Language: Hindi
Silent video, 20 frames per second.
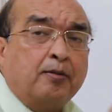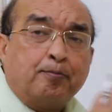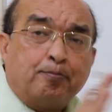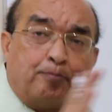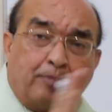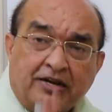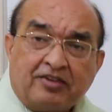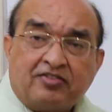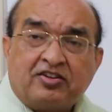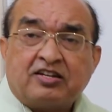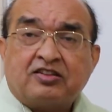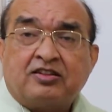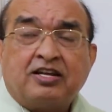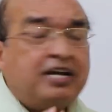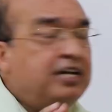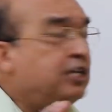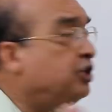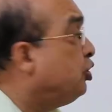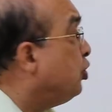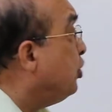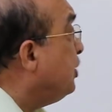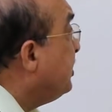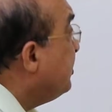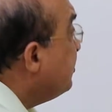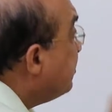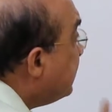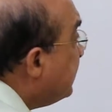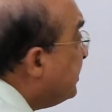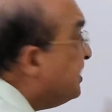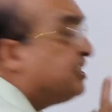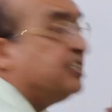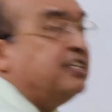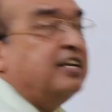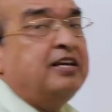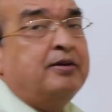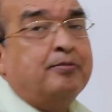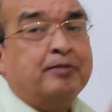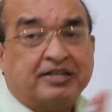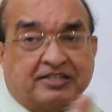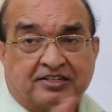बढ़ सकता है जो
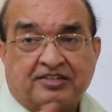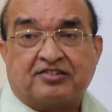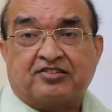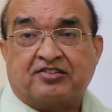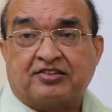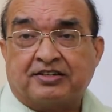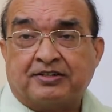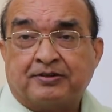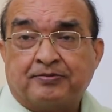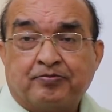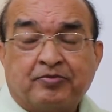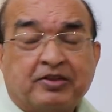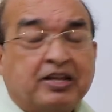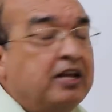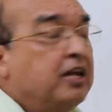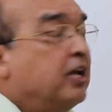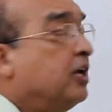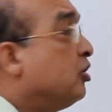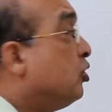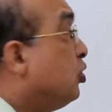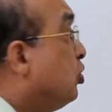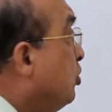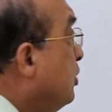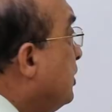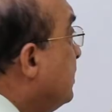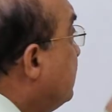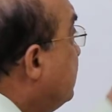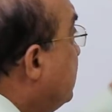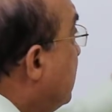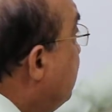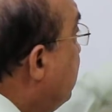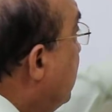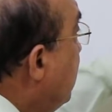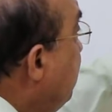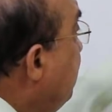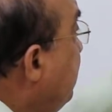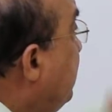डिस्क्रिशनरी मेजर्स हैं तो जब आप